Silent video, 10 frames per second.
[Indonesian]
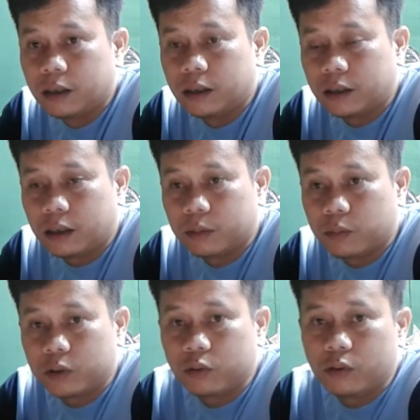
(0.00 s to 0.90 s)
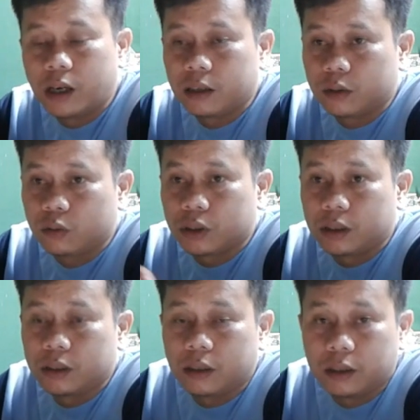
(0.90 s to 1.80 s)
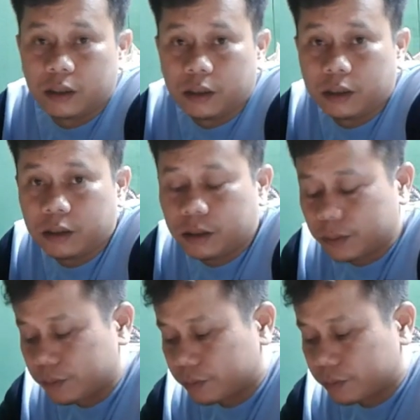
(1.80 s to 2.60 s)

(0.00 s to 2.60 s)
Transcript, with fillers: eh, dari penjurian itu sendiri